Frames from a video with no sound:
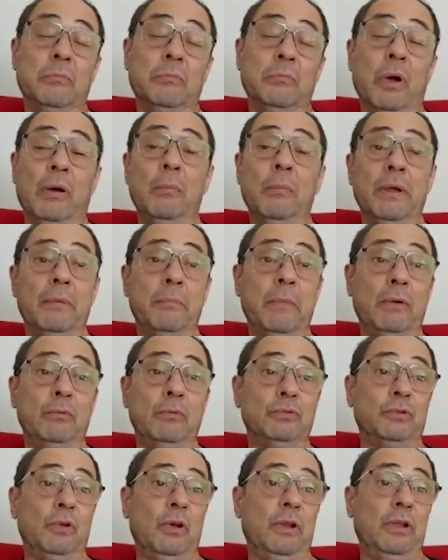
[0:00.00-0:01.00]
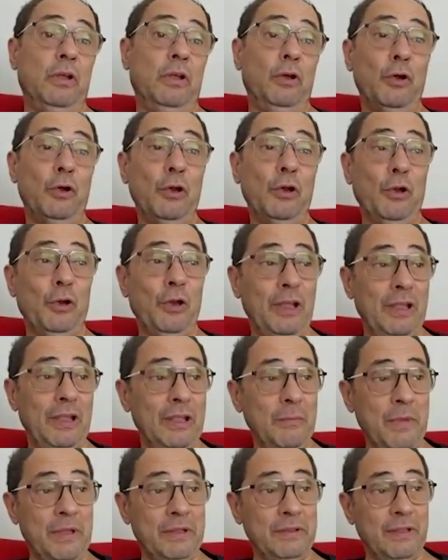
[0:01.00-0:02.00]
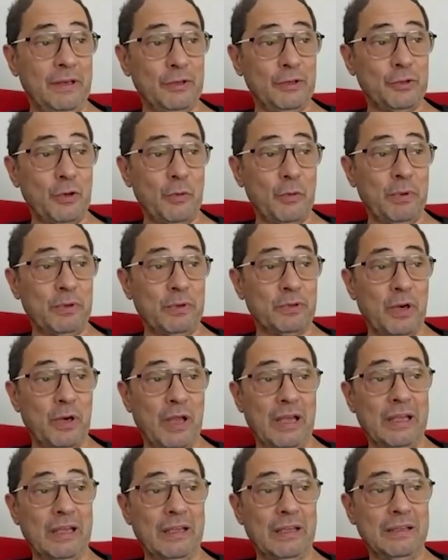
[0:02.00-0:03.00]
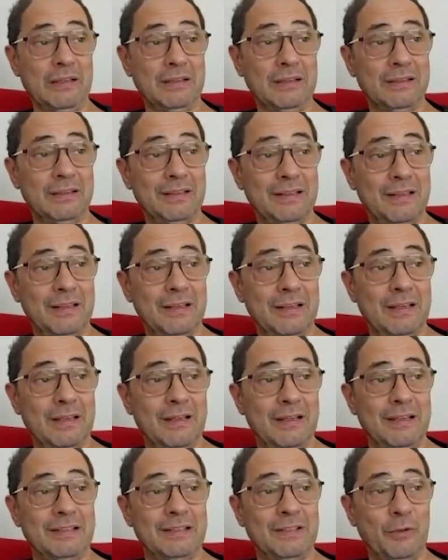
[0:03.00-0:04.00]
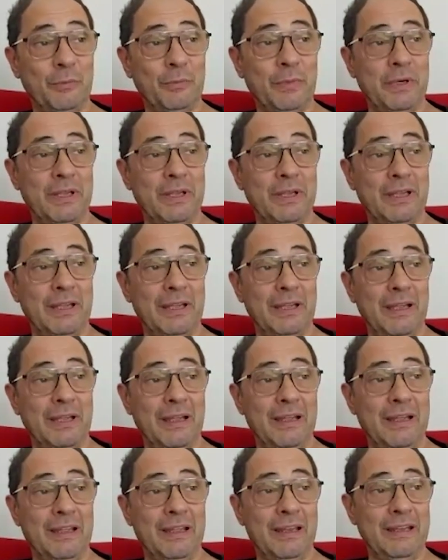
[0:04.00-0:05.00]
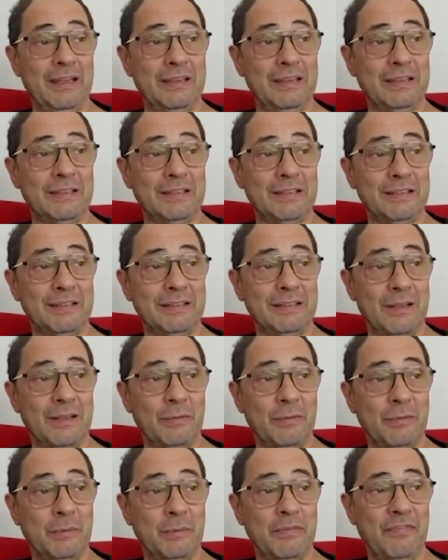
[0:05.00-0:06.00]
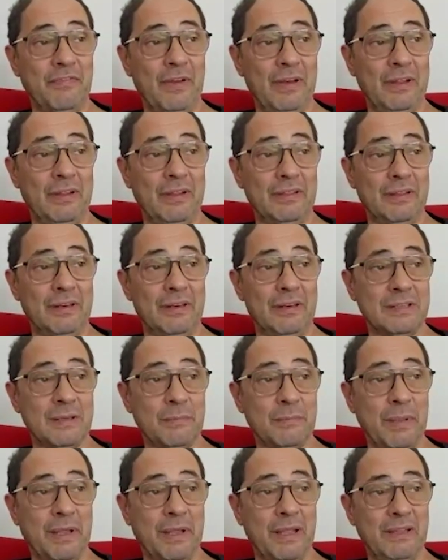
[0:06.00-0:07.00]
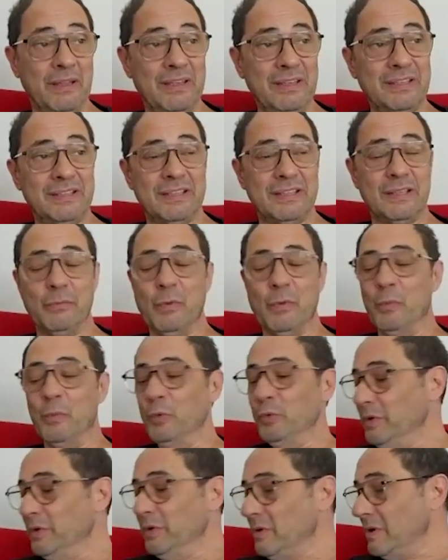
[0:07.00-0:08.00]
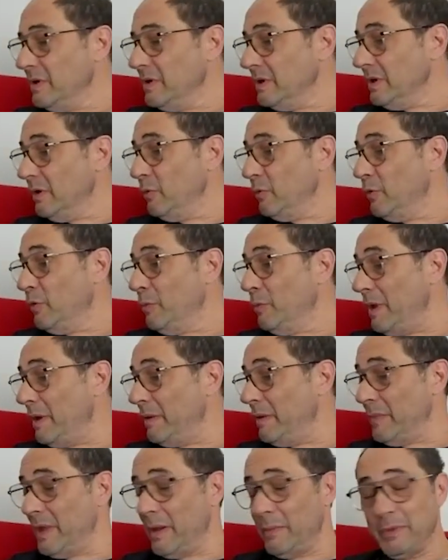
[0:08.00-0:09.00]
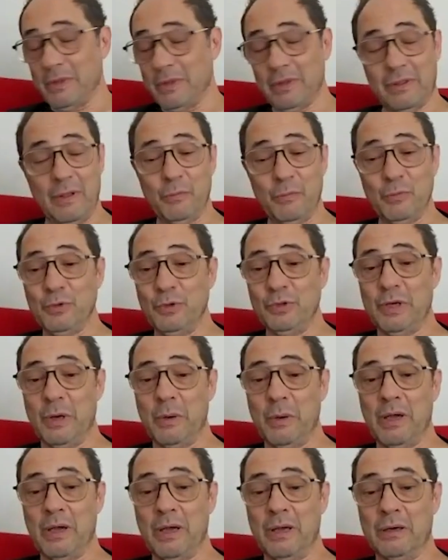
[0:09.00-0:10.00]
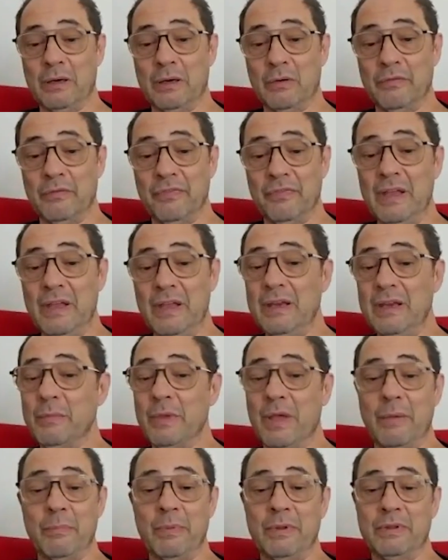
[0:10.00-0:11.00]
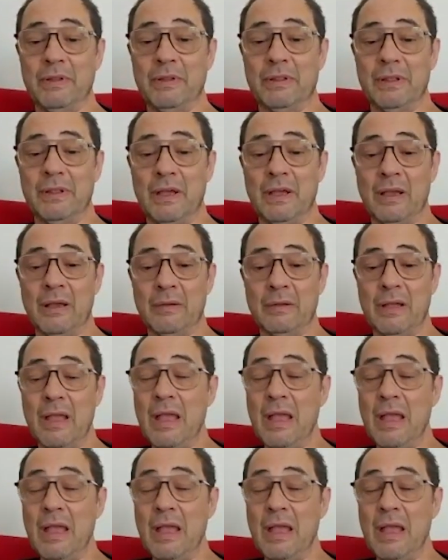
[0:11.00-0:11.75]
Bueno, me, gustó el guión, lo leí, me interesó el personaje, este hombre gris que vive feliz en ese pequeñísimo mundo. Y luego me, apetecía mucho trabajar con Fer y me apetecía.